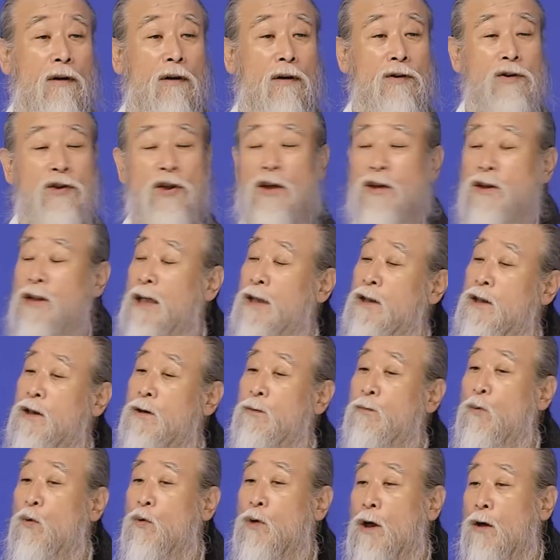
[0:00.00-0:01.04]
성장치
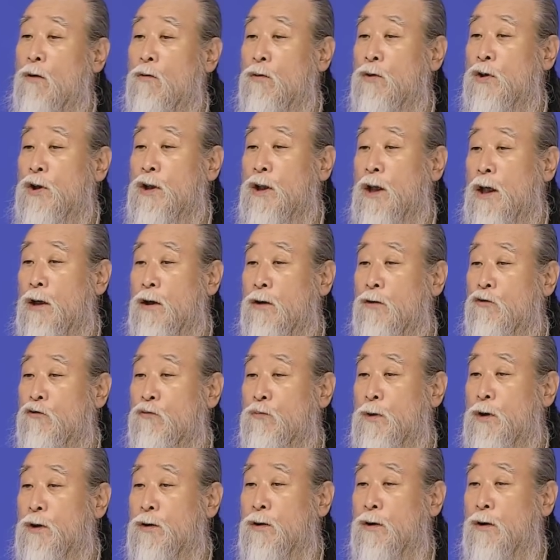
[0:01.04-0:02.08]
못하고
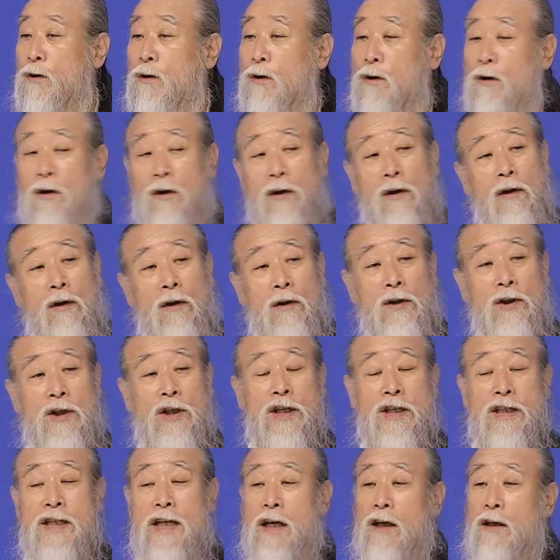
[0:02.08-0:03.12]
기다리주면서
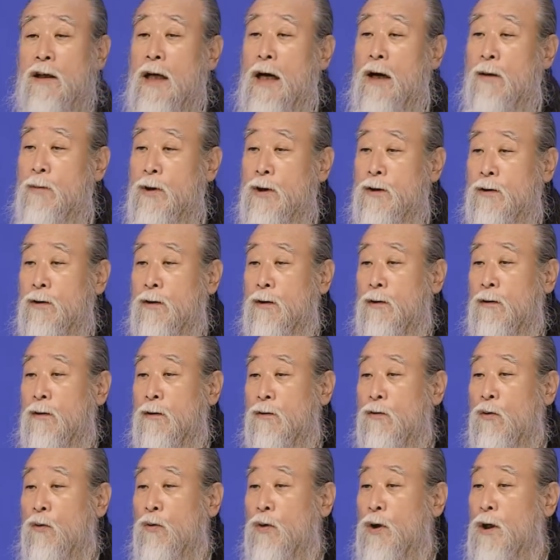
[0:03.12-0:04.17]
희생을 하면서
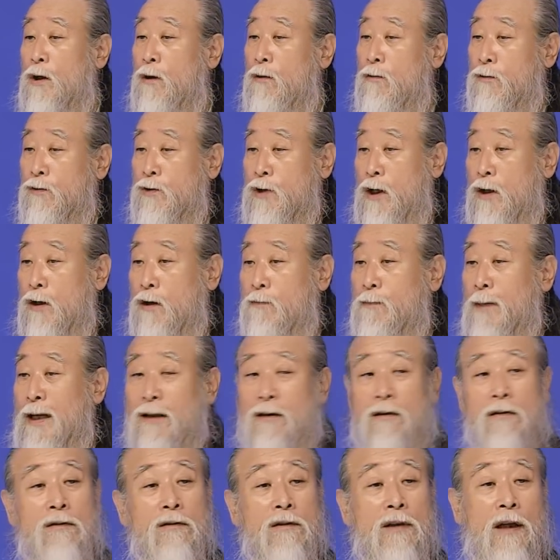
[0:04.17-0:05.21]
또 인류 사회를
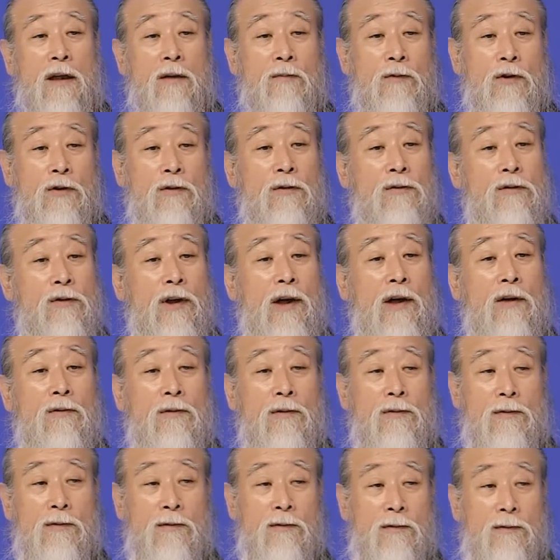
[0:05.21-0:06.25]
만드는 사람들은 어떡하고.